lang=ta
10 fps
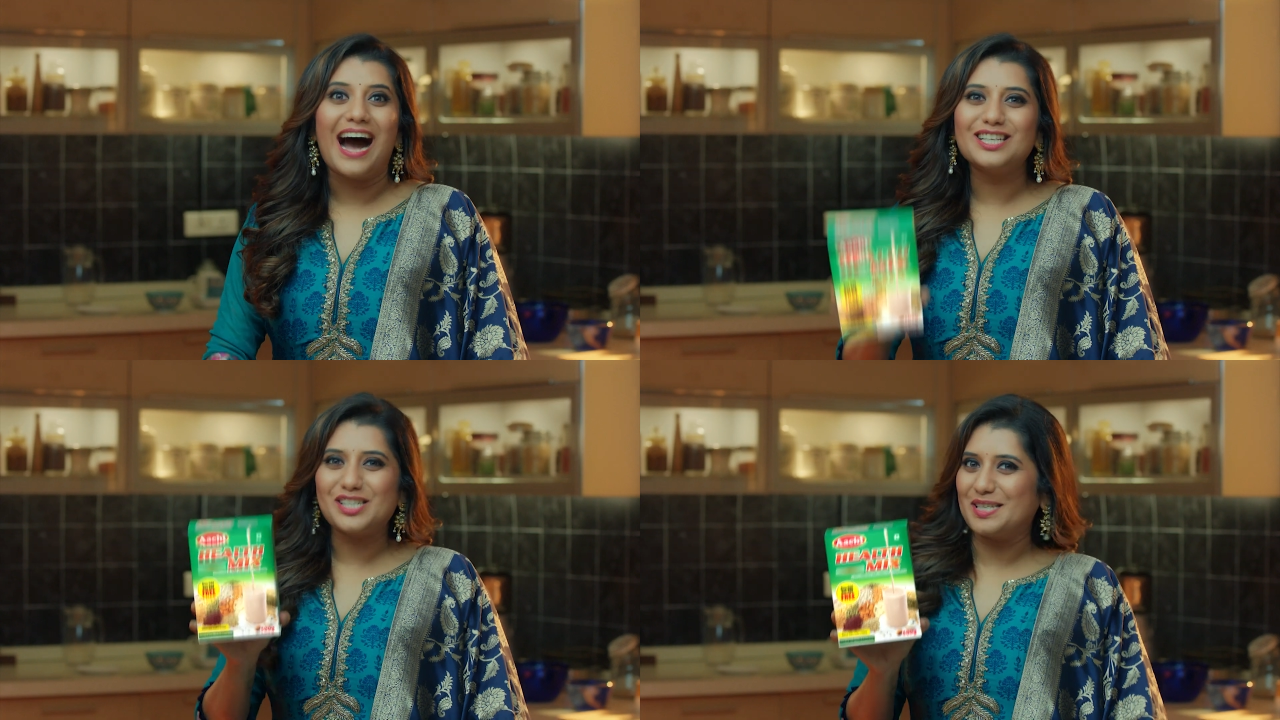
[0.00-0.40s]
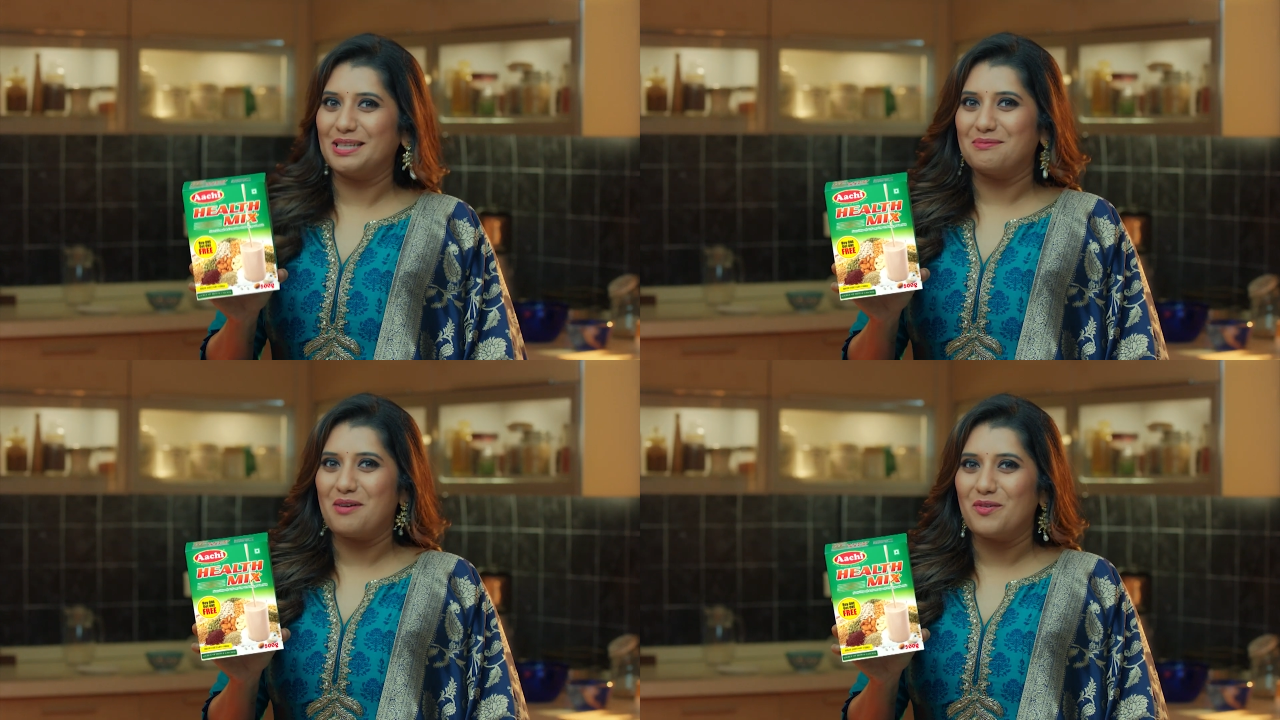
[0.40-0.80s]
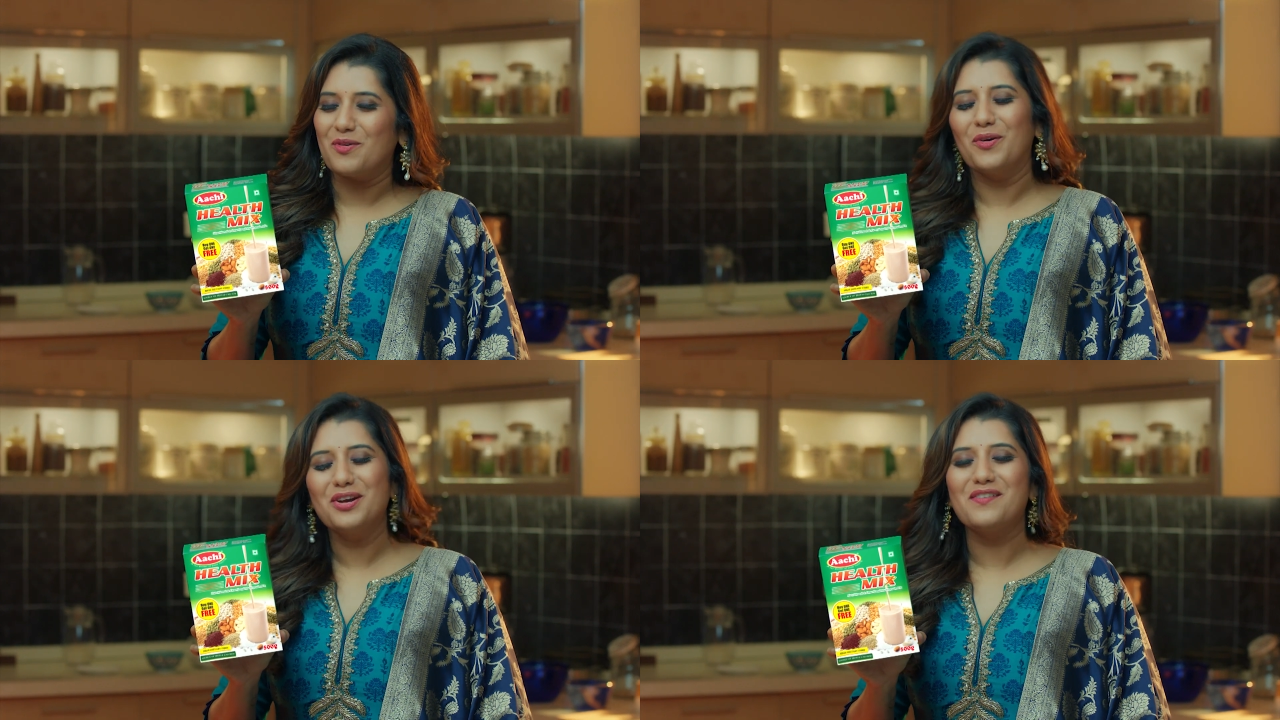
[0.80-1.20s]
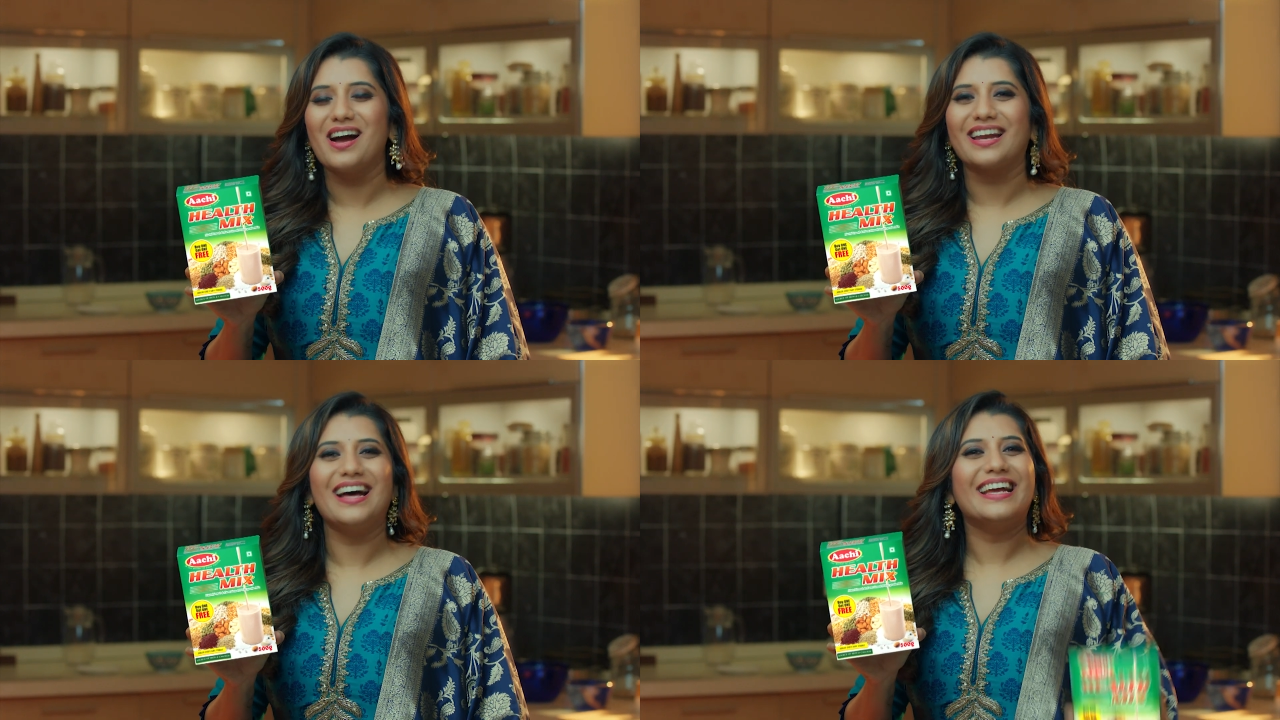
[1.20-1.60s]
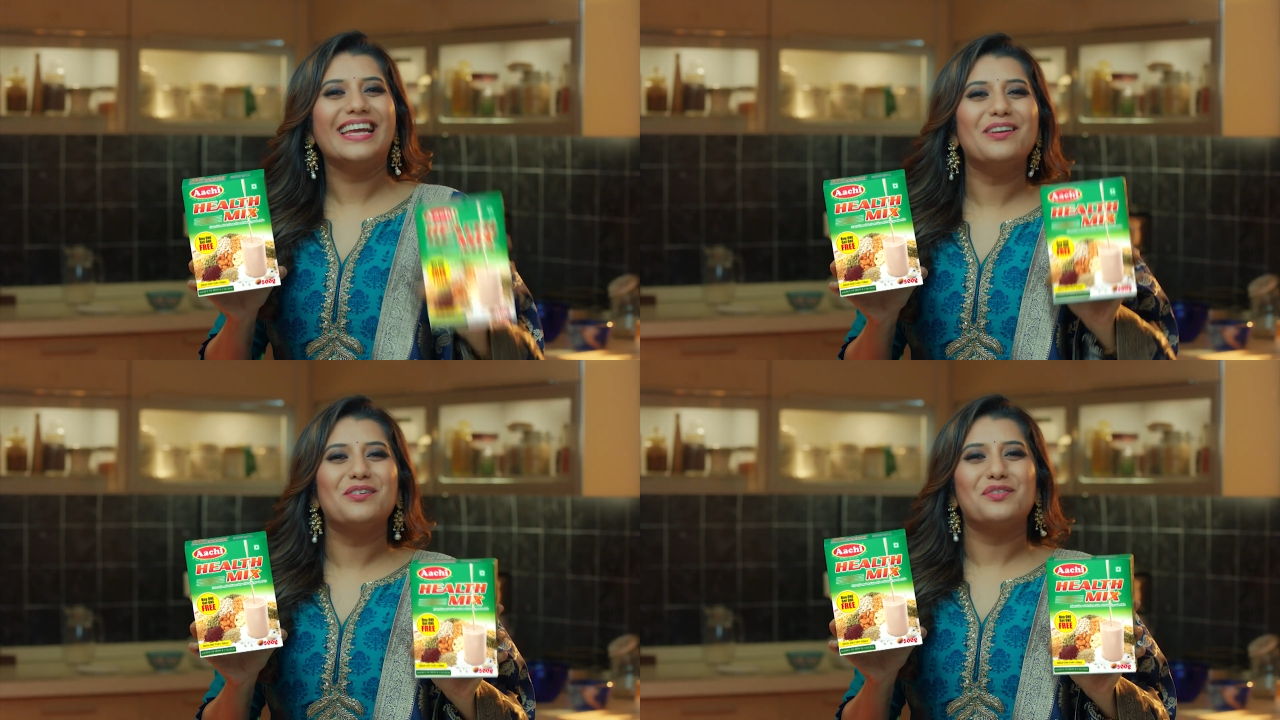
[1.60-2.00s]
ஆச்சி சத்துமாவு ஒன்னு வாங்கினா
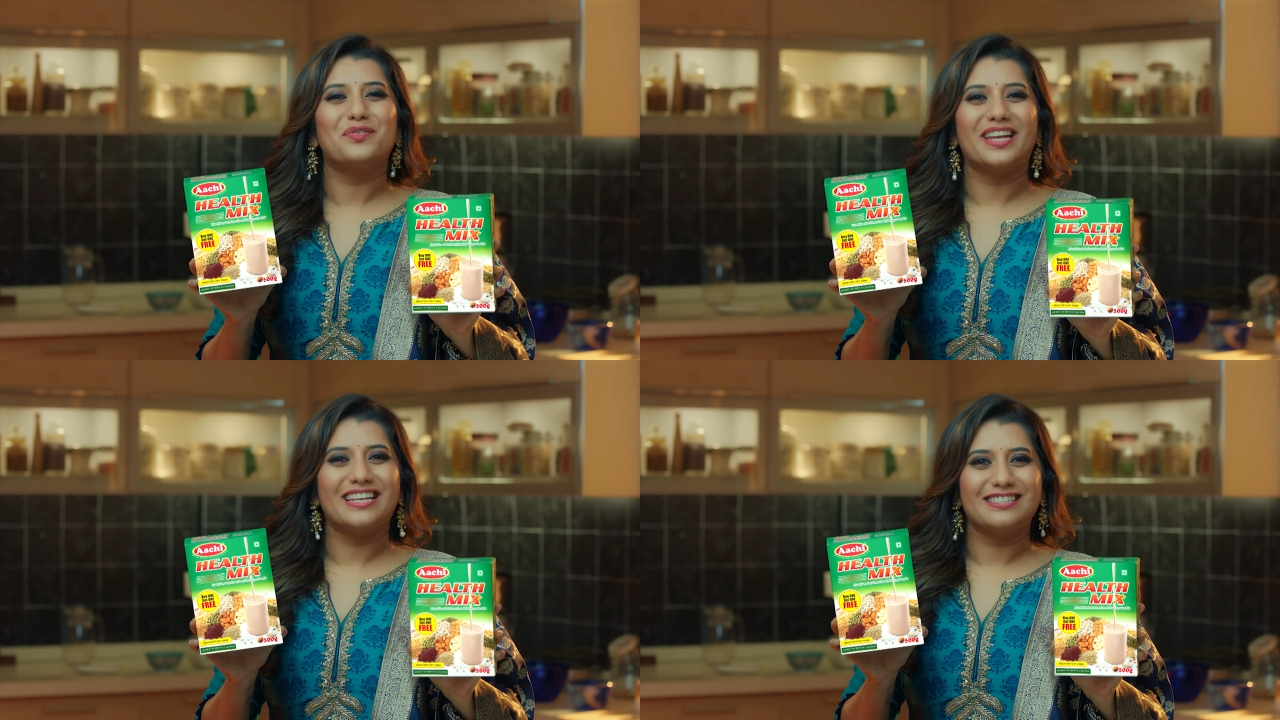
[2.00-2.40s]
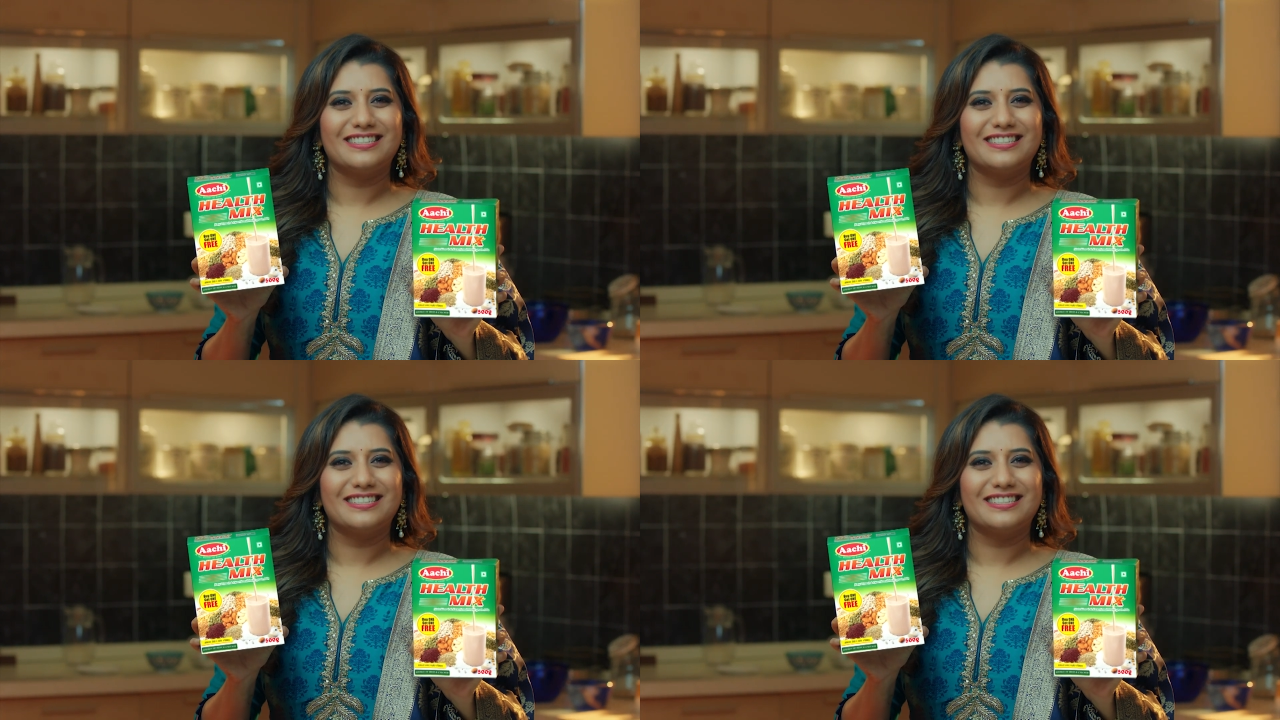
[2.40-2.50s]
இன்னொன்னு ஃப்ரீ